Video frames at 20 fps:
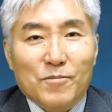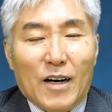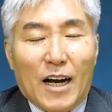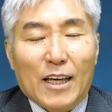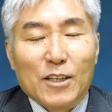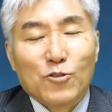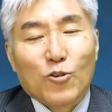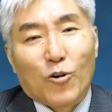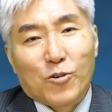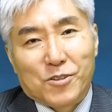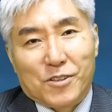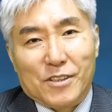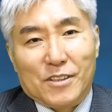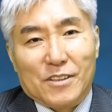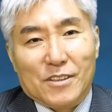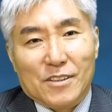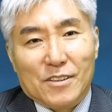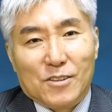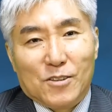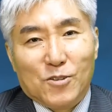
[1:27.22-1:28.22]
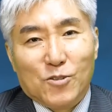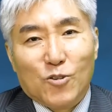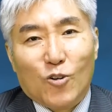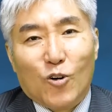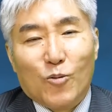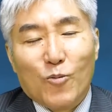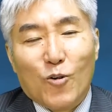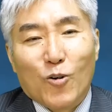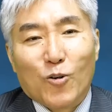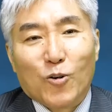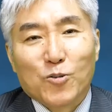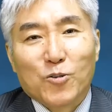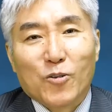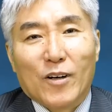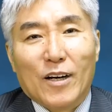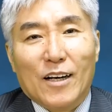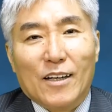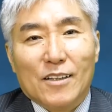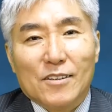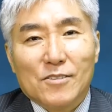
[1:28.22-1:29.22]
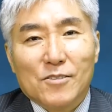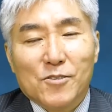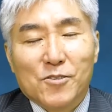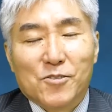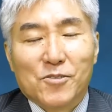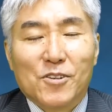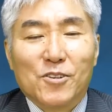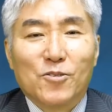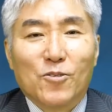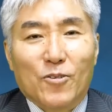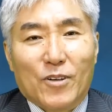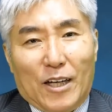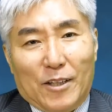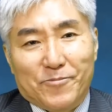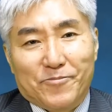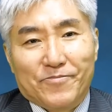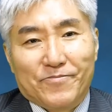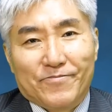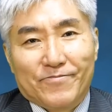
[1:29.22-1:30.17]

まあ、愛国心国を思うことが薄いのか、